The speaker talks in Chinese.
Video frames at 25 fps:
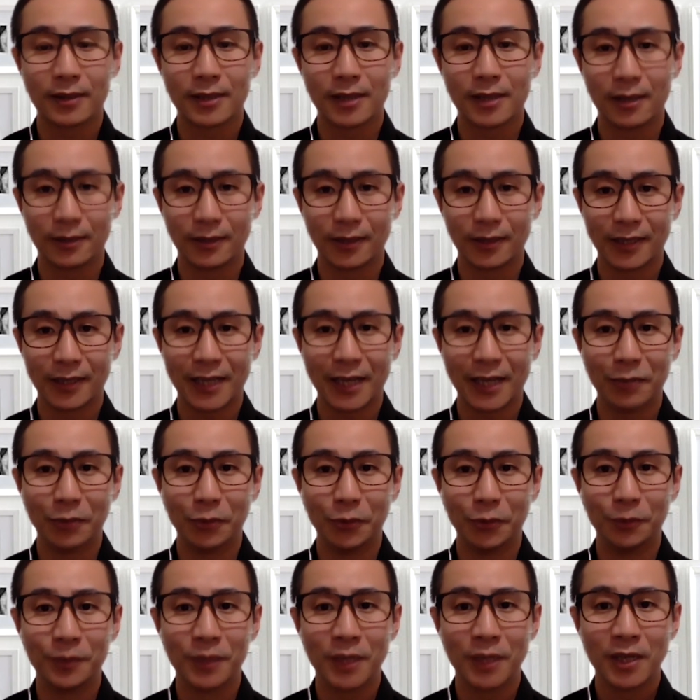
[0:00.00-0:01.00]
遭到了逮
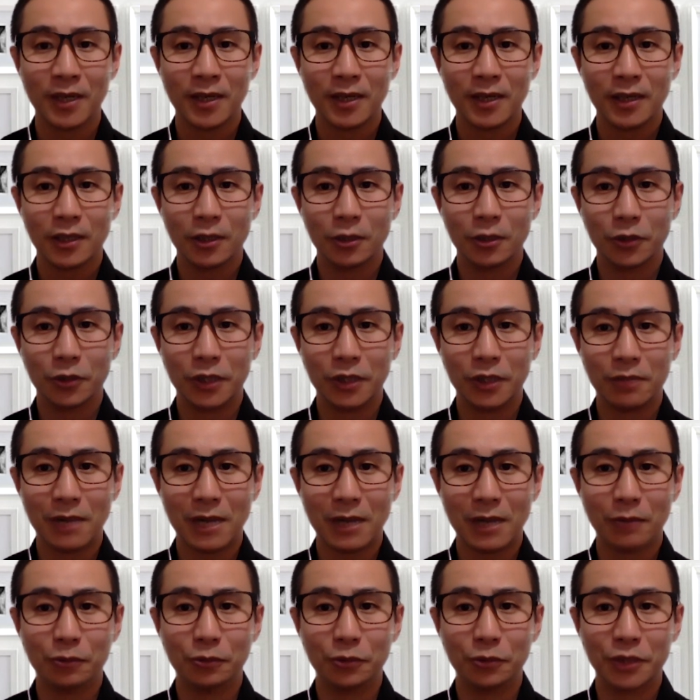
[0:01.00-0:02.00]
捕，有一
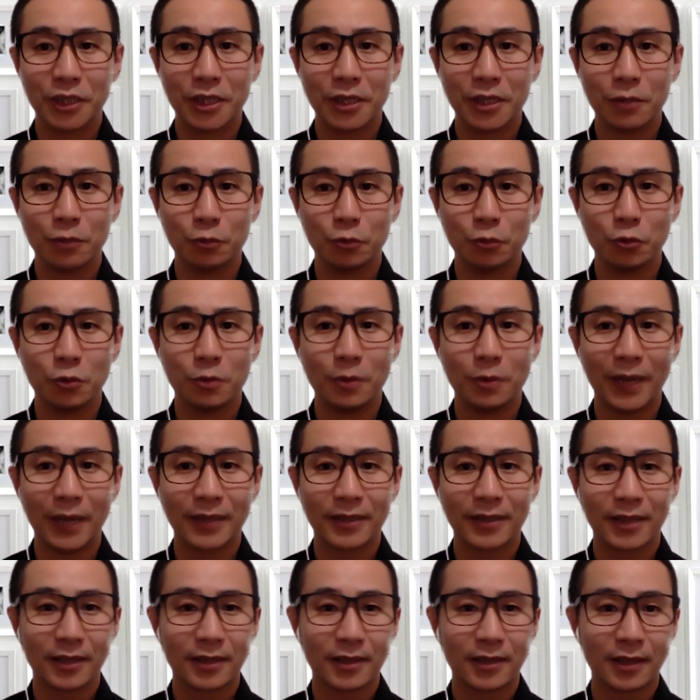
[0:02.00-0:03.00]
万五千五百
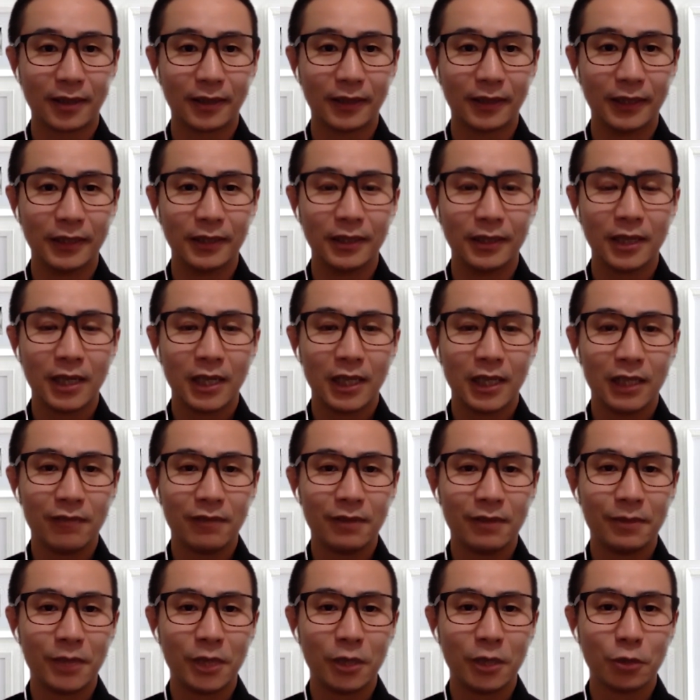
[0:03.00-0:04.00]
三十二人因
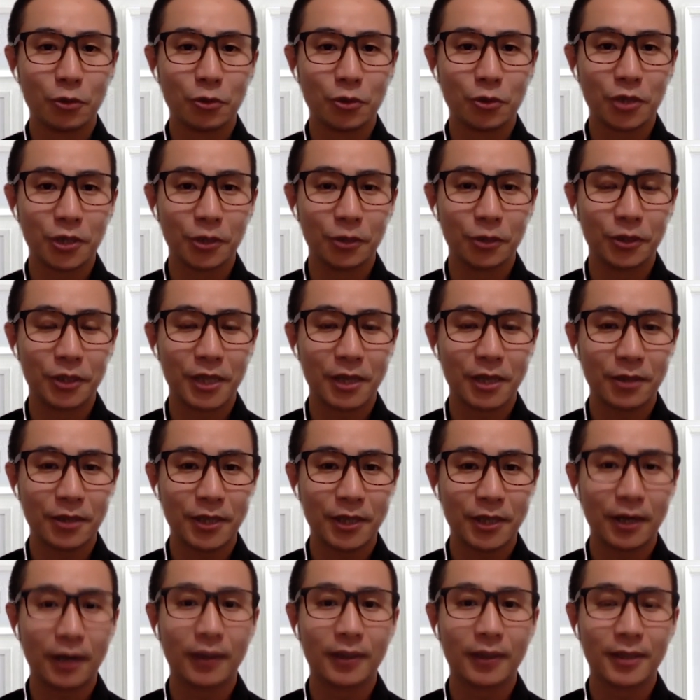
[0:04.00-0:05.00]
为没有遵守宵
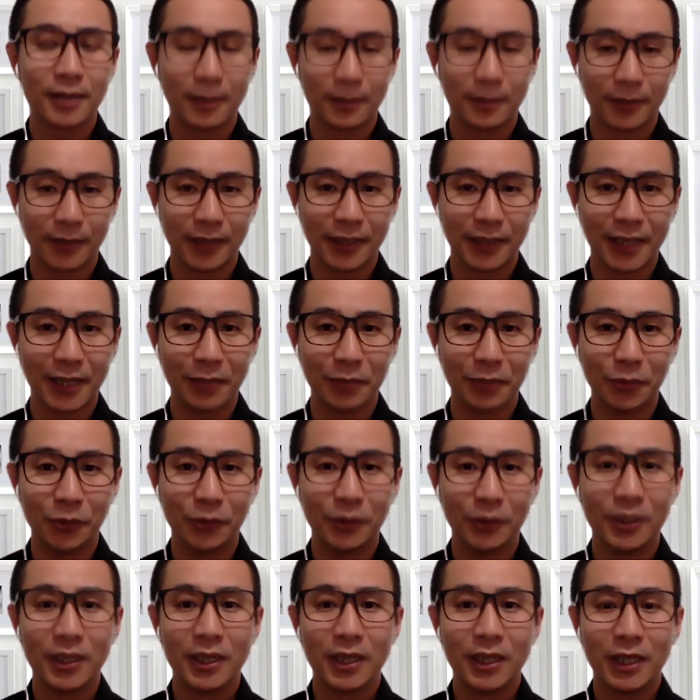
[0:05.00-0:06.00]
禁而遭到了逮捕。
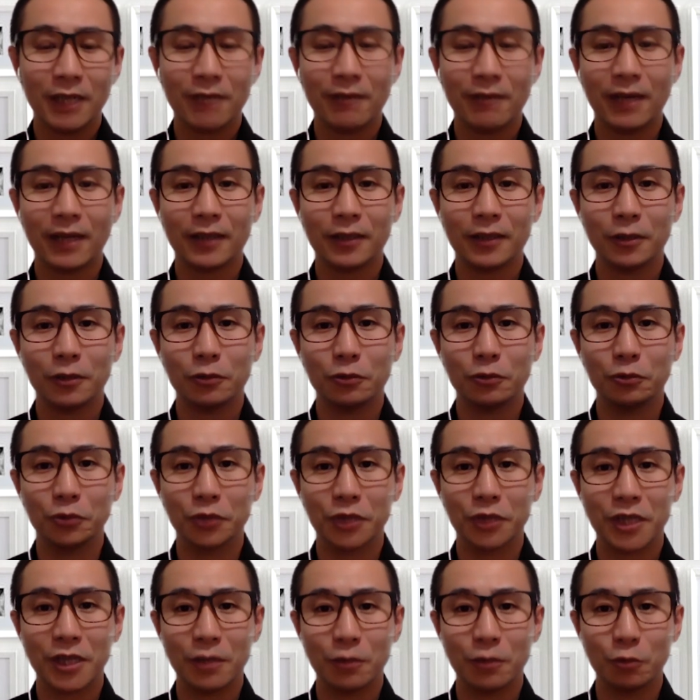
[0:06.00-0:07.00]
另外，有五
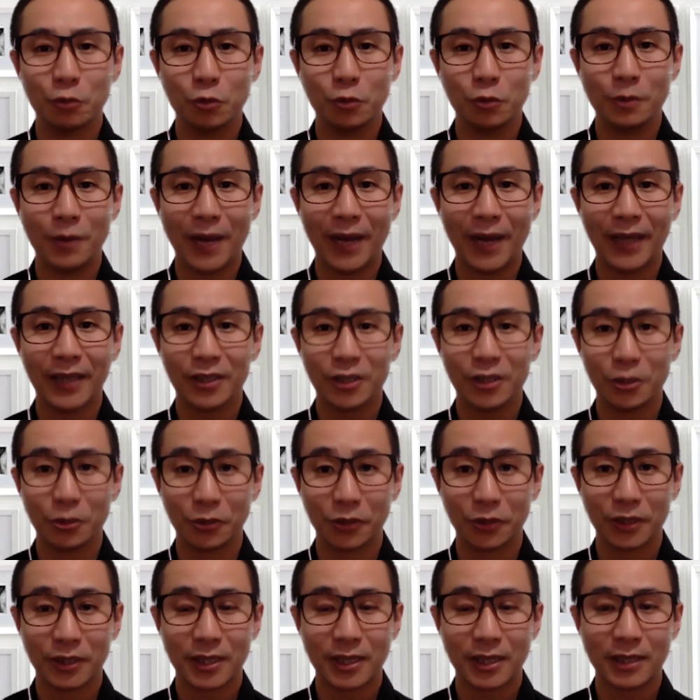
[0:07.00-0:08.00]
千五百九
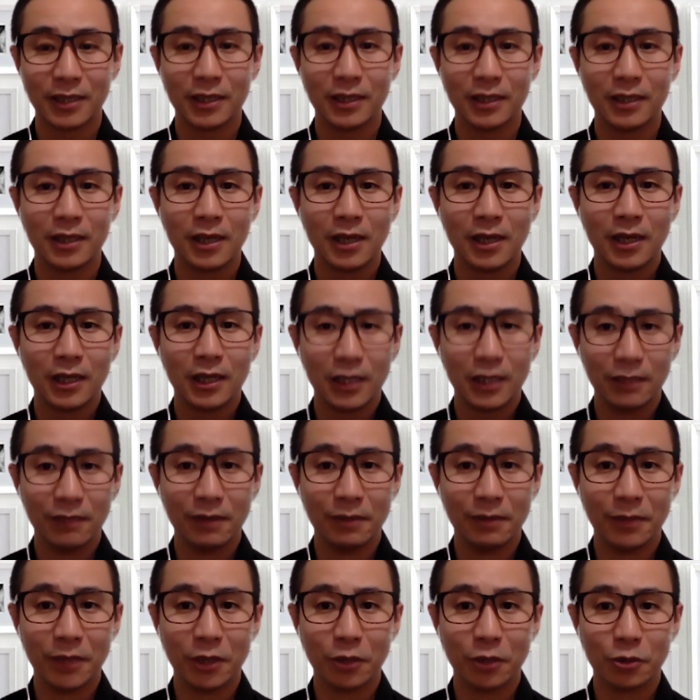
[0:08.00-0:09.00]
十三人因
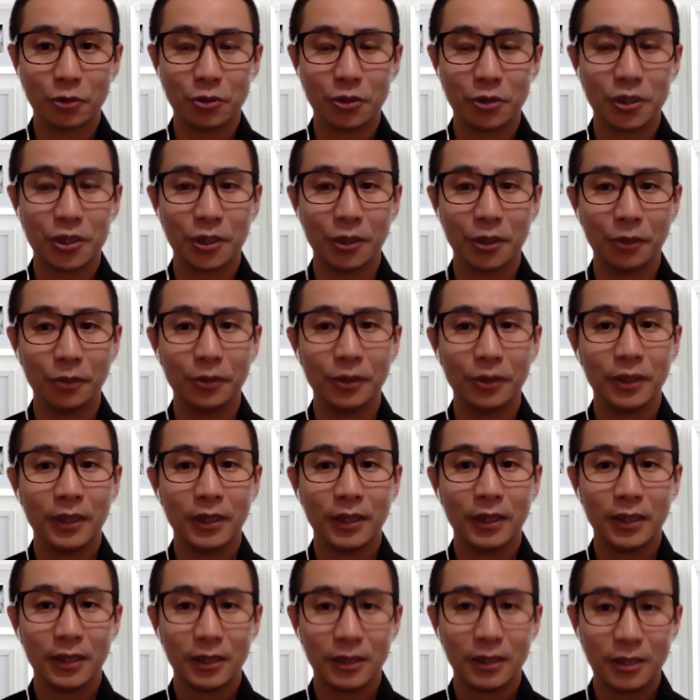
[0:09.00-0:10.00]
为没有遵守
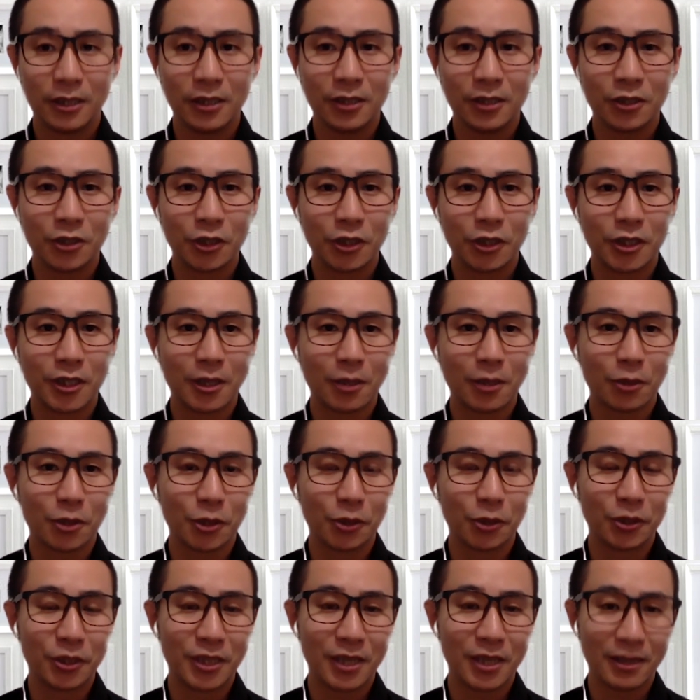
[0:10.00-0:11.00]
禁止销
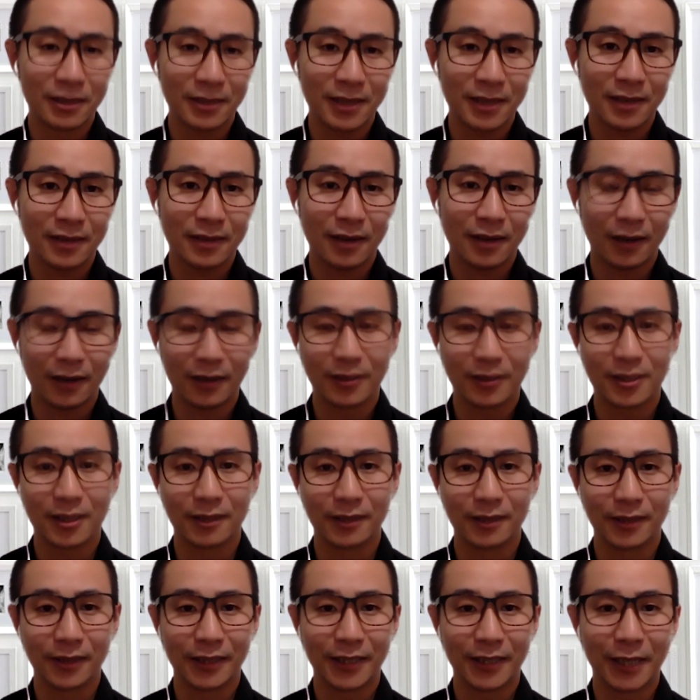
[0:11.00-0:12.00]
售香烟而
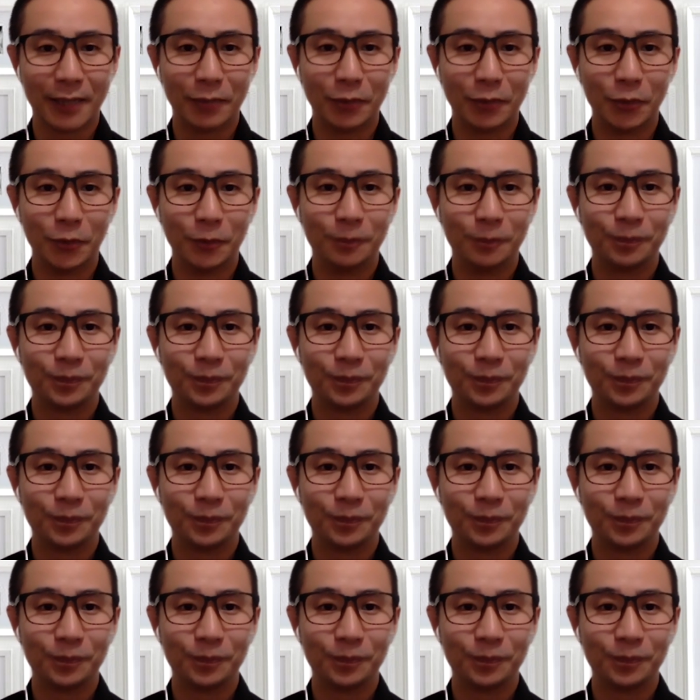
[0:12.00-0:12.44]
遭到了逮捕。